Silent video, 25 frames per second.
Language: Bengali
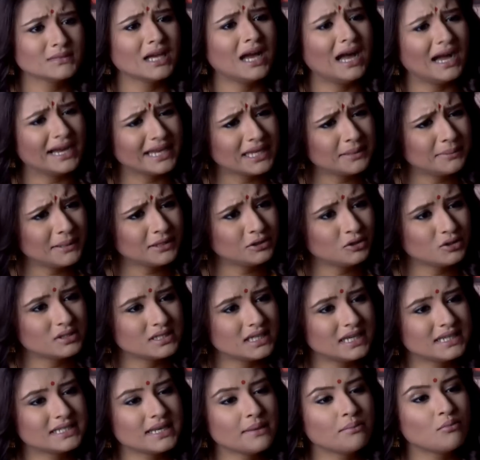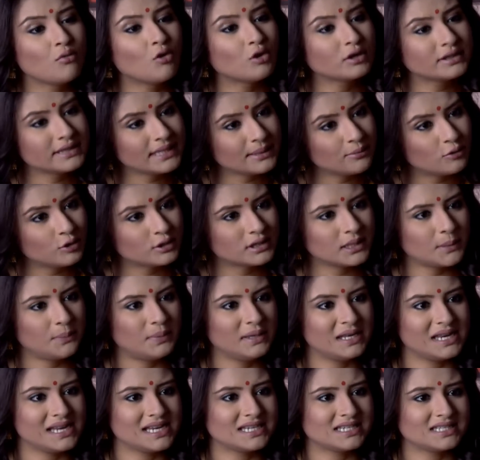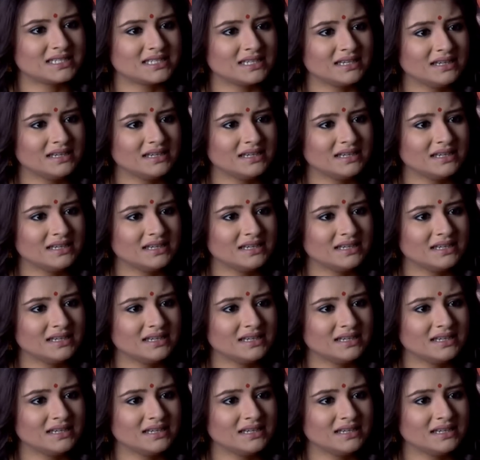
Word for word: আগের বার তো ছেলেটা মরতে মরতে ফিরে এসছে